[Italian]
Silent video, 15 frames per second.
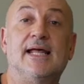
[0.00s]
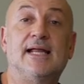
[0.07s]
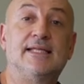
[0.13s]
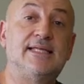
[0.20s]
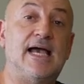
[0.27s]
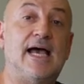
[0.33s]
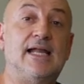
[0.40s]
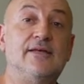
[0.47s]

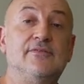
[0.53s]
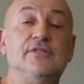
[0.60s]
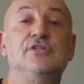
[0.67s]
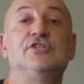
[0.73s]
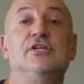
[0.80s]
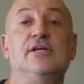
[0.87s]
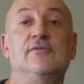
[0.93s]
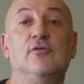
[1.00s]
radiale, vi
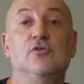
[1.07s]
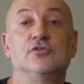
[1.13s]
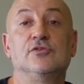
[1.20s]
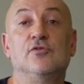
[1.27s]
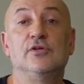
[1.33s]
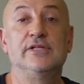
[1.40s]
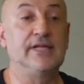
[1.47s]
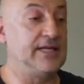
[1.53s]
dicevo, cosa
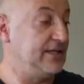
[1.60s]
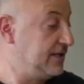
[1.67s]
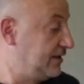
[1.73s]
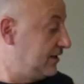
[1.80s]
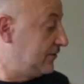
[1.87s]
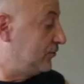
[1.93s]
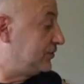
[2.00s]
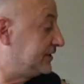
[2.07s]
vuol dire?
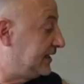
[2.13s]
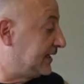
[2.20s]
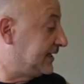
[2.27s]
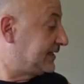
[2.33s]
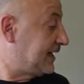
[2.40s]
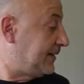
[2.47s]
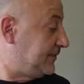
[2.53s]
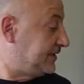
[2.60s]
Vuol dire che
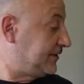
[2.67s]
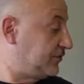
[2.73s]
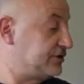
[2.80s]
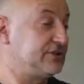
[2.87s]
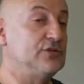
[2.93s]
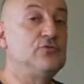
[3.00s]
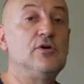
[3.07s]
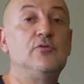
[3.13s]
tramite
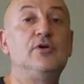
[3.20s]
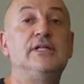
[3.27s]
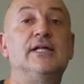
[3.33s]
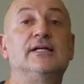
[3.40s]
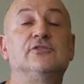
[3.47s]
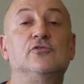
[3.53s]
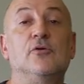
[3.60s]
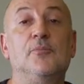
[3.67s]
queste due
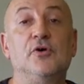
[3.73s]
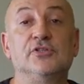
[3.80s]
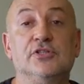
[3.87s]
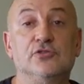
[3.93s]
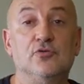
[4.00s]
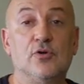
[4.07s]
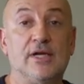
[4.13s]
guide che sono poste sul